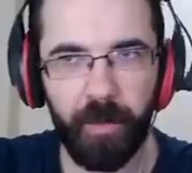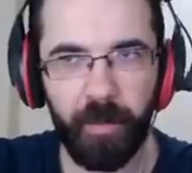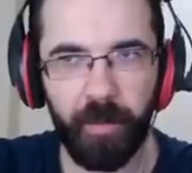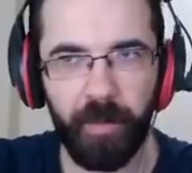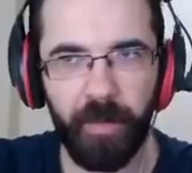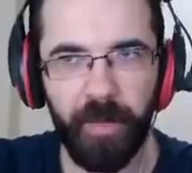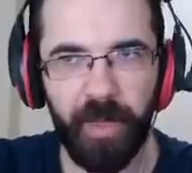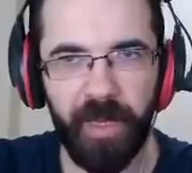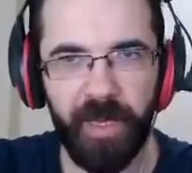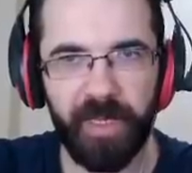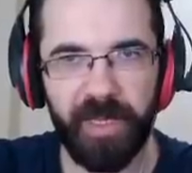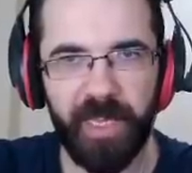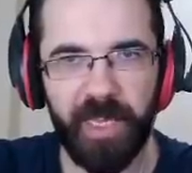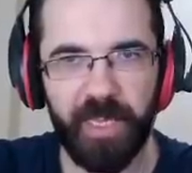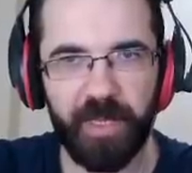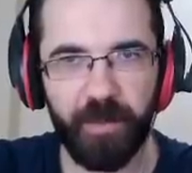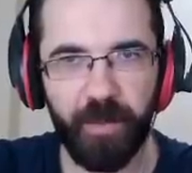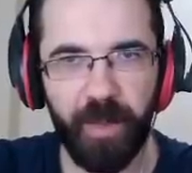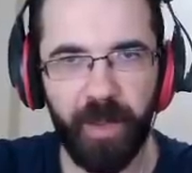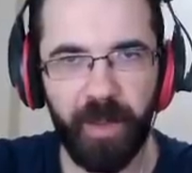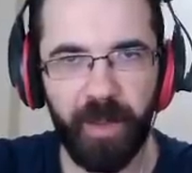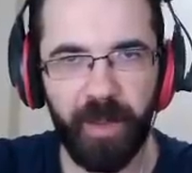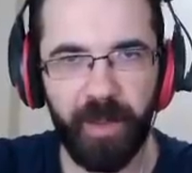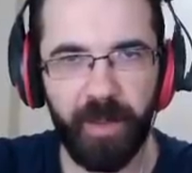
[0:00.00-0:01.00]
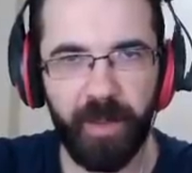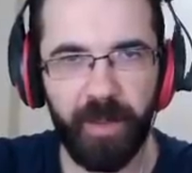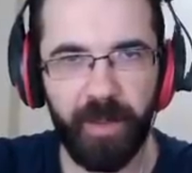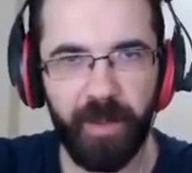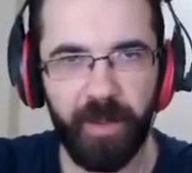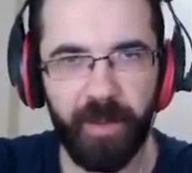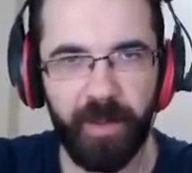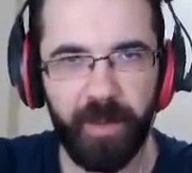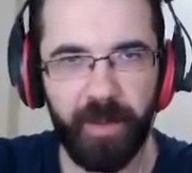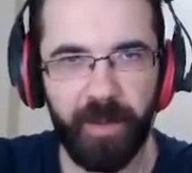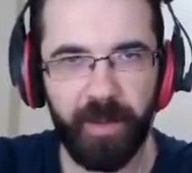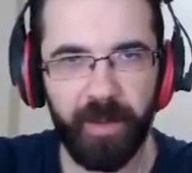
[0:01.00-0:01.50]
Beni kesme.
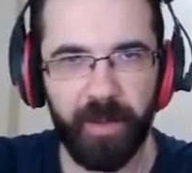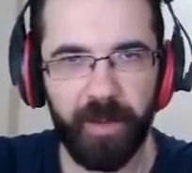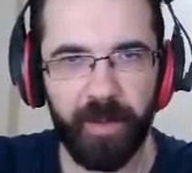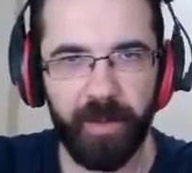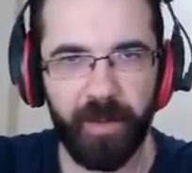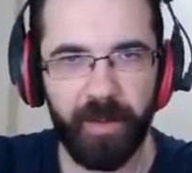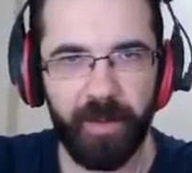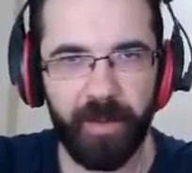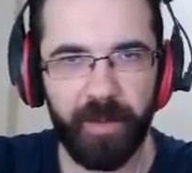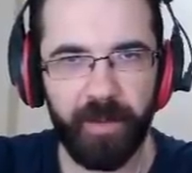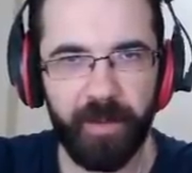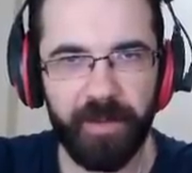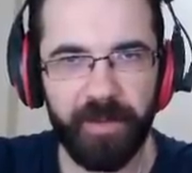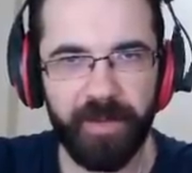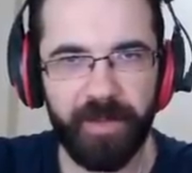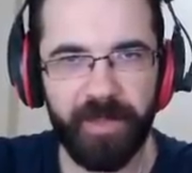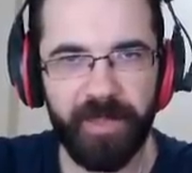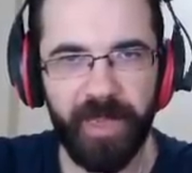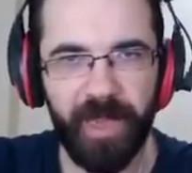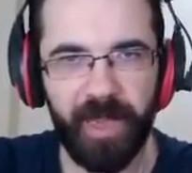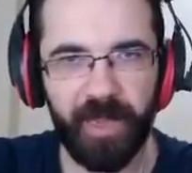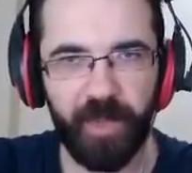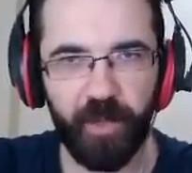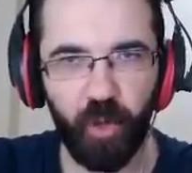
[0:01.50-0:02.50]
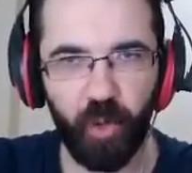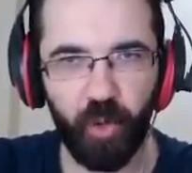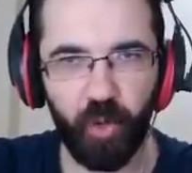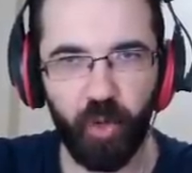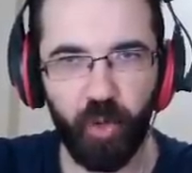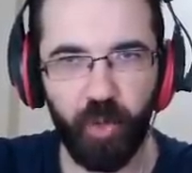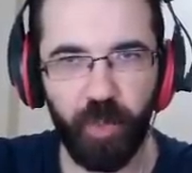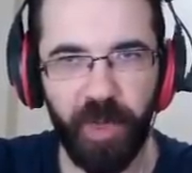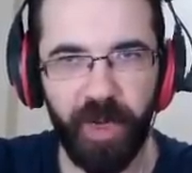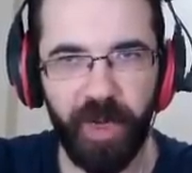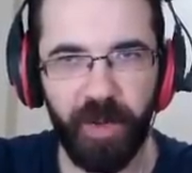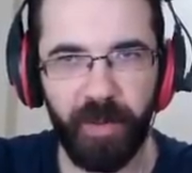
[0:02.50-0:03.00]
Siyah çok
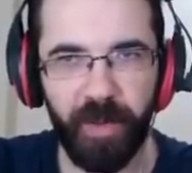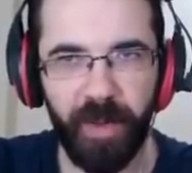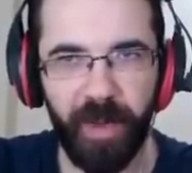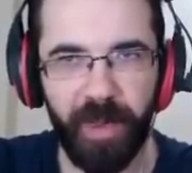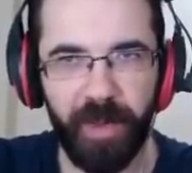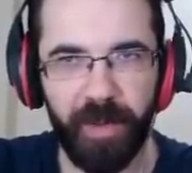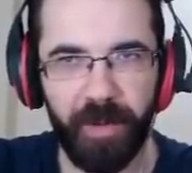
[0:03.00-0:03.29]
şüpheli be.